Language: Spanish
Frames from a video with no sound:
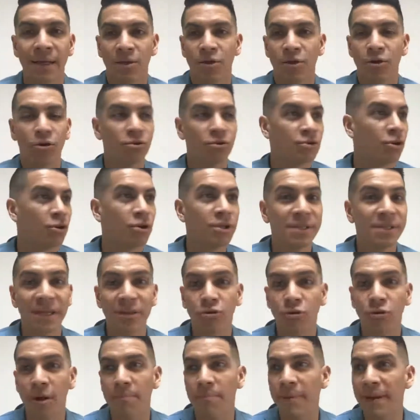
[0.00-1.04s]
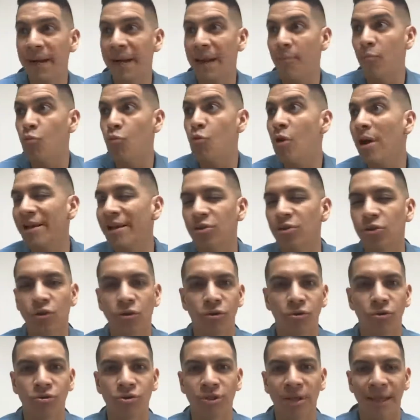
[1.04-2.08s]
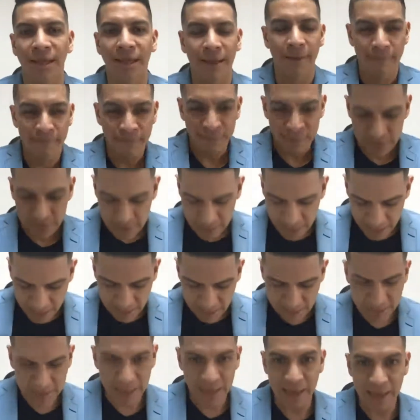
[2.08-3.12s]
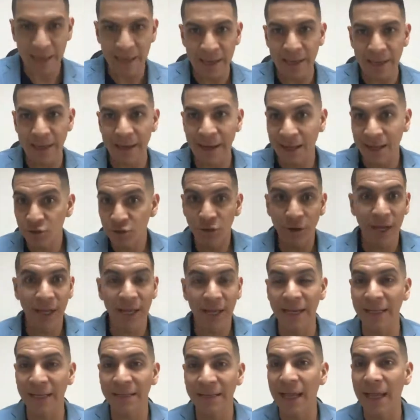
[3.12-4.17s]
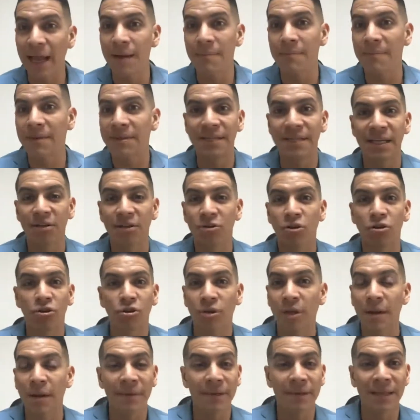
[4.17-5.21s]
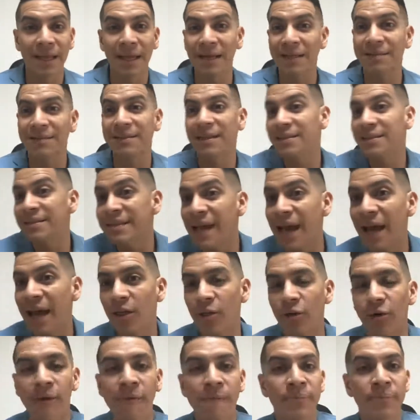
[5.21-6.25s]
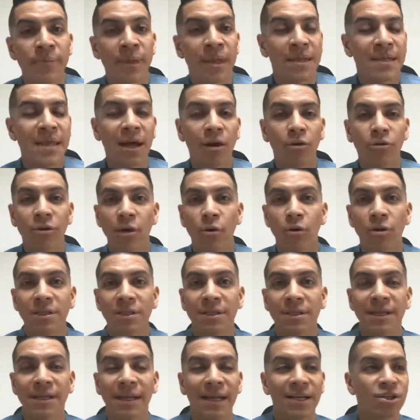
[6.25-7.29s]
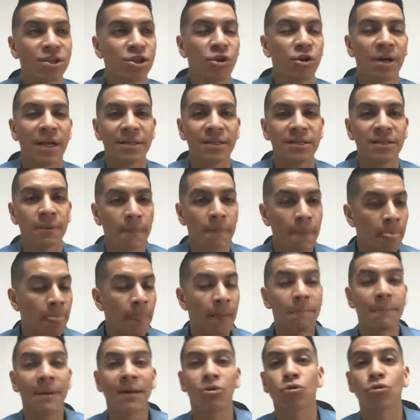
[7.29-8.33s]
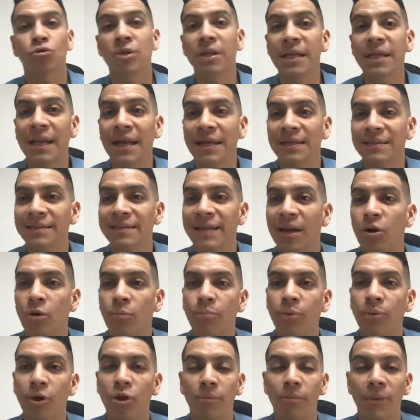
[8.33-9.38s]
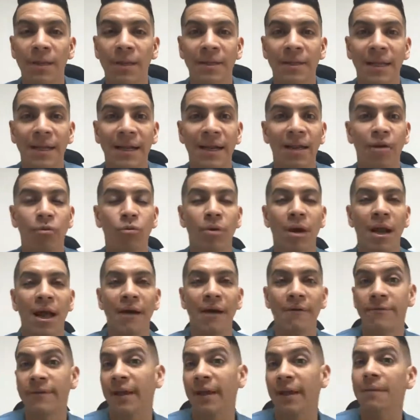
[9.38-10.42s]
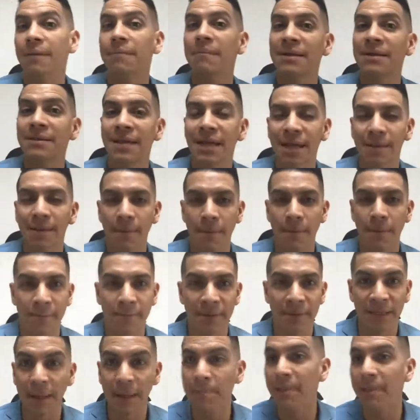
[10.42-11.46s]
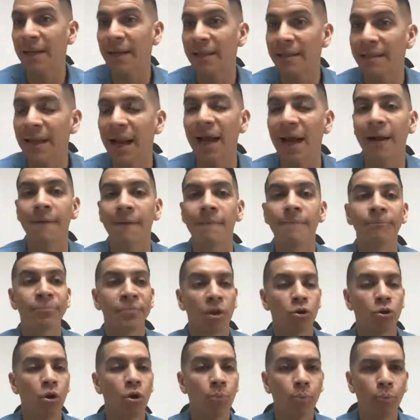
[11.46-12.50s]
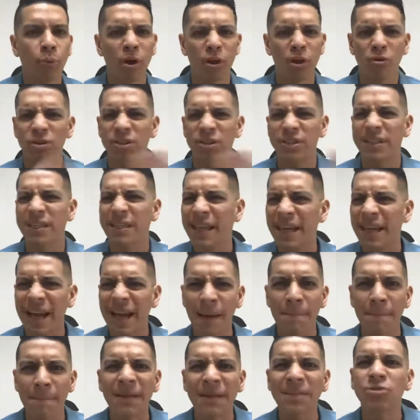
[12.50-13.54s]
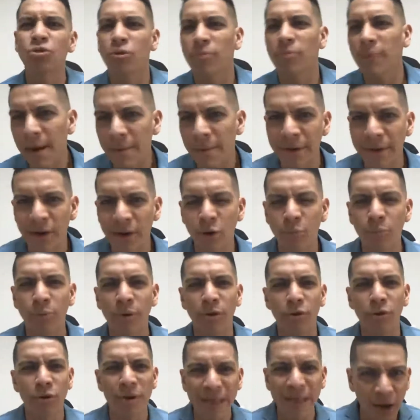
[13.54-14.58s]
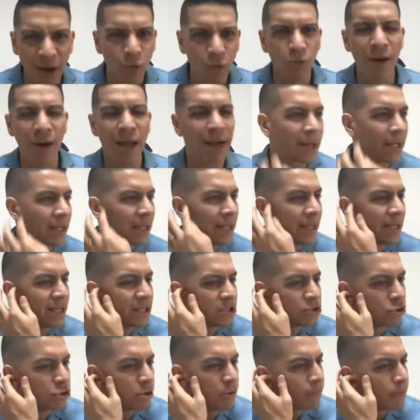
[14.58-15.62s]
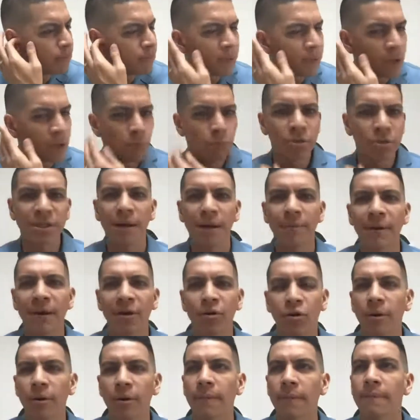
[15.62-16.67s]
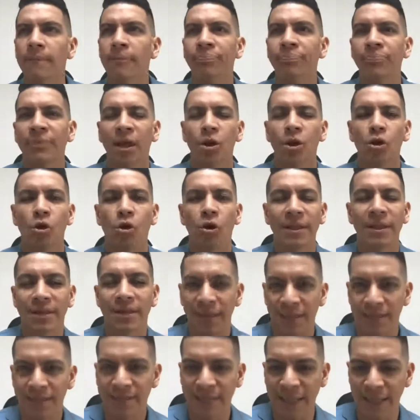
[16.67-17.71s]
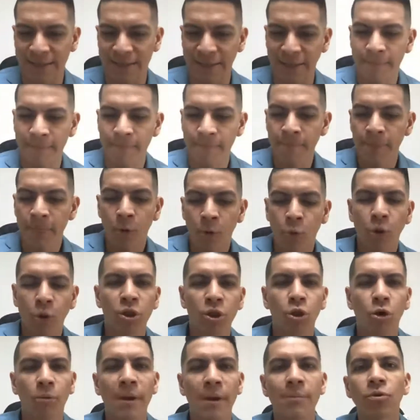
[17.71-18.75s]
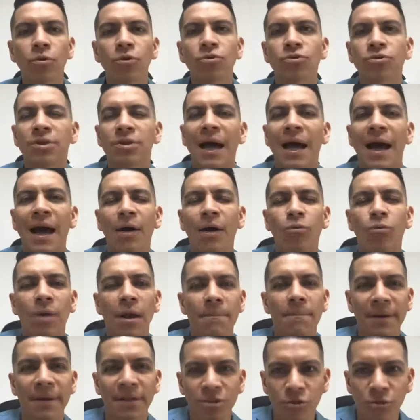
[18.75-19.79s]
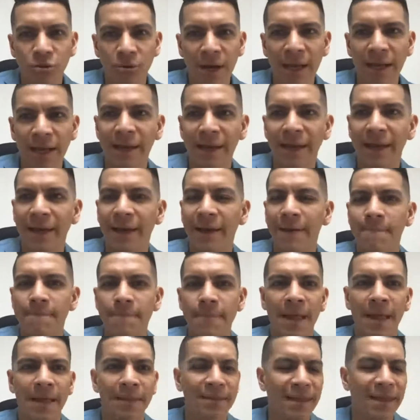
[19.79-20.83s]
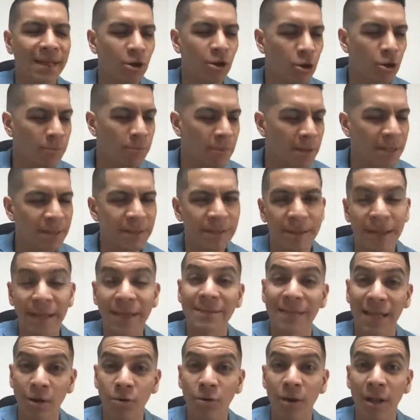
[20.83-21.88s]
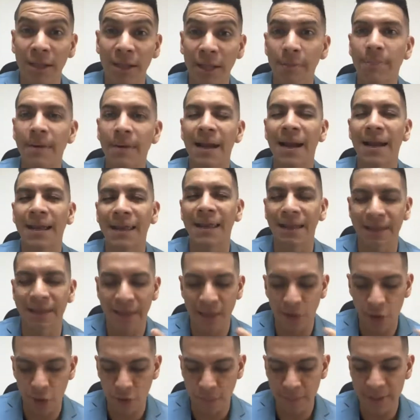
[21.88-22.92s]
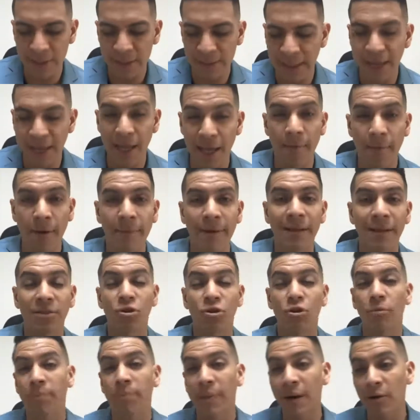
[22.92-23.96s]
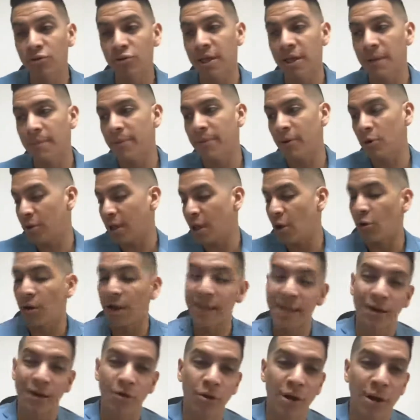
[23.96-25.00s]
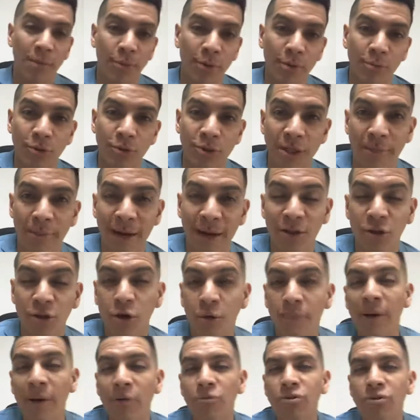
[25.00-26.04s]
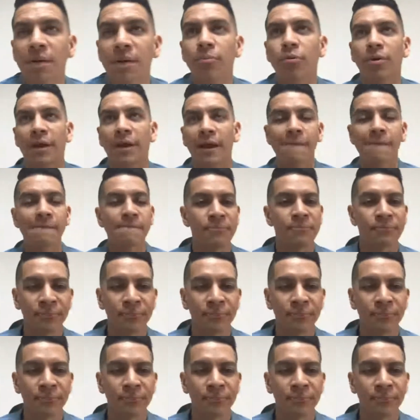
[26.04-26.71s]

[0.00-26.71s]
Yo hoy siento el pene muerto, o sea, de, de, la zona genital me siento totalmente anestesiado, ya no tengo esas erecciones matutinas, ya no puedo mantener una firmeza que me permita penetrar, no puedo ni siquiera masturbarme, no puedo eyacular. Y esto, pues al varón lo entristece. Cuando vemos a una persona que anteriormente, que está en una etapa en la que anteriormente se le llamaba andropausia, pero que ahora ya no le podemos llamar andropausia porque